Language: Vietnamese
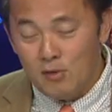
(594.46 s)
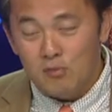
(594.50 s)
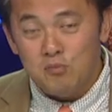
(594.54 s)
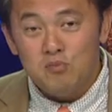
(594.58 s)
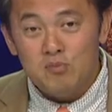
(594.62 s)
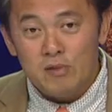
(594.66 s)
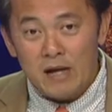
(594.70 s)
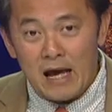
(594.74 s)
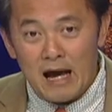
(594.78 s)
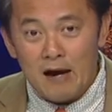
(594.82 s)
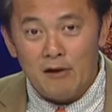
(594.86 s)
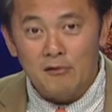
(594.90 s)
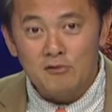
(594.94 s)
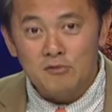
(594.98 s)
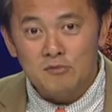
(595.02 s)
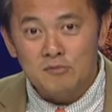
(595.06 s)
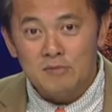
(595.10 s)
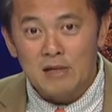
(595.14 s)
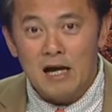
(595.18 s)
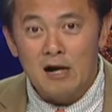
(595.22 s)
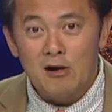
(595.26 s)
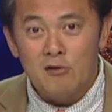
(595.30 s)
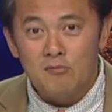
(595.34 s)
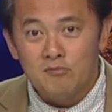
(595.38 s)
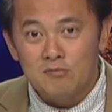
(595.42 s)
lúc nào chúng
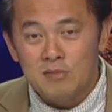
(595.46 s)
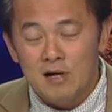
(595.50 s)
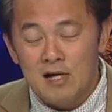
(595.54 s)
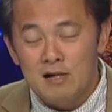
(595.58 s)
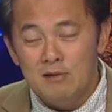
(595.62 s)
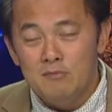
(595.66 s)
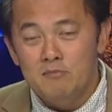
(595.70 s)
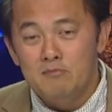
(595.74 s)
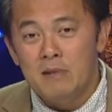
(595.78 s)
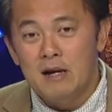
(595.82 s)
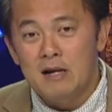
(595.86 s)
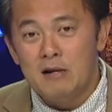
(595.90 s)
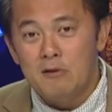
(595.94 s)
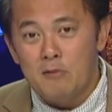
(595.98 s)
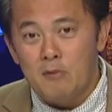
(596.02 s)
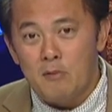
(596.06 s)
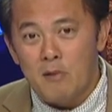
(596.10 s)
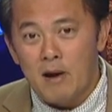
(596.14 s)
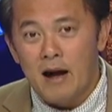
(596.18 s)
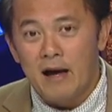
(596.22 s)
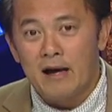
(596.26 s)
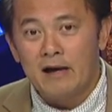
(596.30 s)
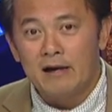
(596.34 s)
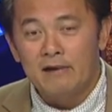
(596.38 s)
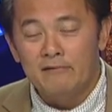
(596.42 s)
ta cũng đứng bên
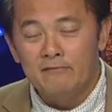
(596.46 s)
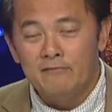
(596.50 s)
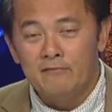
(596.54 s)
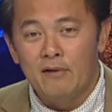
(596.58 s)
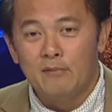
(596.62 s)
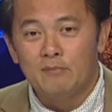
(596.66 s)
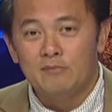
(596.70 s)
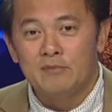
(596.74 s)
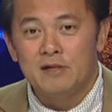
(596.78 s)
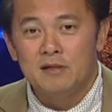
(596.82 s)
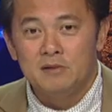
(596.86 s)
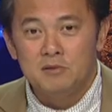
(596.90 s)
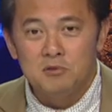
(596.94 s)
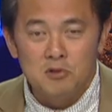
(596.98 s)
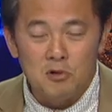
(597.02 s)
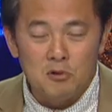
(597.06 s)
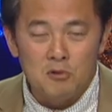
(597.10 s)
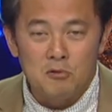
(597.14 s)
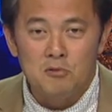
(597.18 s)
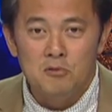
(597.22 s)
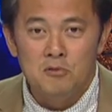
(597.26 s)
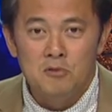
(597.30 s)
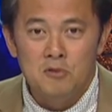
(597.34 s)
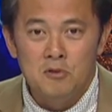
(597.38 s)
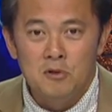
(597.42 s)
ngoài cái vòng dân
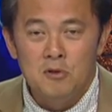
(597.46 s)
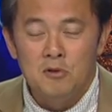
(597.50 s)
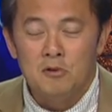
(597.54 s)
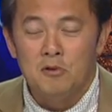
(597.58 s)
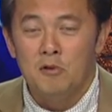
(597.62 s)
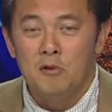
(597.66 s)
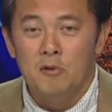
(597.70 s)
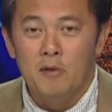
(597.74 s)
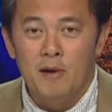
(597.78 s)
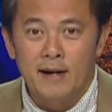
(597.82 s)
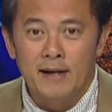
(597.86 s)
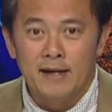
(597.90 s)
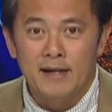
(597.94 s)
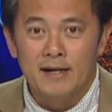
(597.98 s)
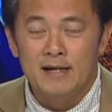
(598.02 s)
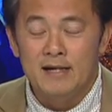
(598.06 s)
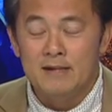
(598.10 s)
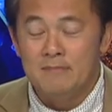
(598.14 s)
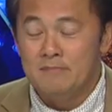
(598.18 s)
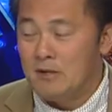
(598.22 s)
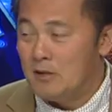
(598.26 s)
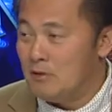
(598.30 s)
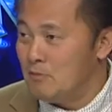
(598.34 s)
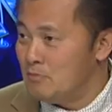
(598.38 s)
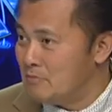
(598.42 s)
chủ của Hoa Kỳ
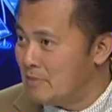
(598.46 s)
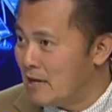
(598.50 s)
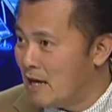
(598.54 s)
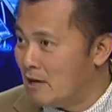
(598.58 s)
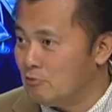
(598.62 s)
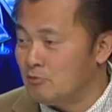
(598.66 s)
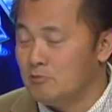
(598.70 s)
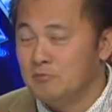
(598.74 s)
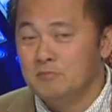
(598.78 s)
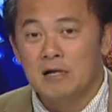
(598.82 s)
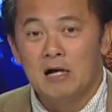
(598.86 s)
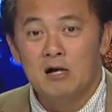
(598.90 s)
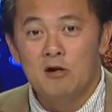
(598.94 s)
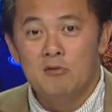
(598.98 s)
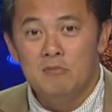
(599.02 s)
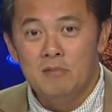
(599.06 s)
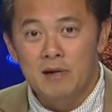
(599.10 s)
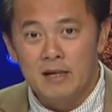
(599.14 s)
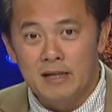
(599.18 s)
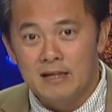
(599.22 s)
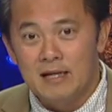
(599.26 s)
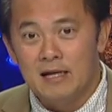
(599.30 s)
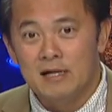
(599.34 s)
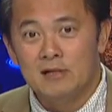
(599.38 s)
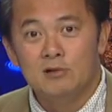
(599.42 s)
mà lúc nào chúng ta cũng
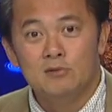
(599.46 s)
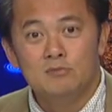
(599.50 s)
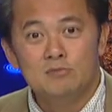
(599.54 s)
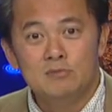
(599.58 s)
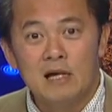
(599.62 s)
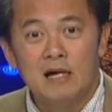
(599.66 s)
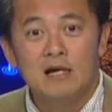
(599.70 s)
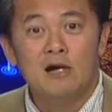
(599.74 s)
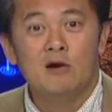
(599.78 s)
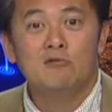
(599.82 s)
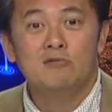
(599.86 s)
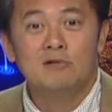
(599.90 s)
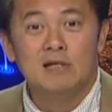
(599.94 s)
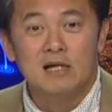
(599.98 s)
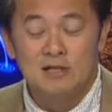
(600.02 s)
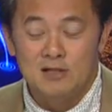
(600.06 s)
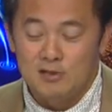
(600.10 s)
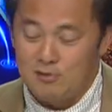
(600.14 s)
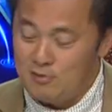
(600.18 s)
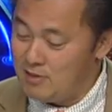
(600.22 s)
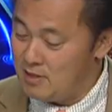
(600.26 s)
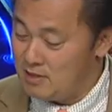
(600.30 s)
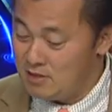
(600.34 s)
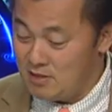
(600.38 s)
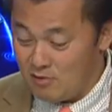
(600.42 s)
nghĩ rằng chúng ta đấu tranh
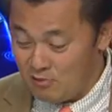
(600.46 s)
cho dân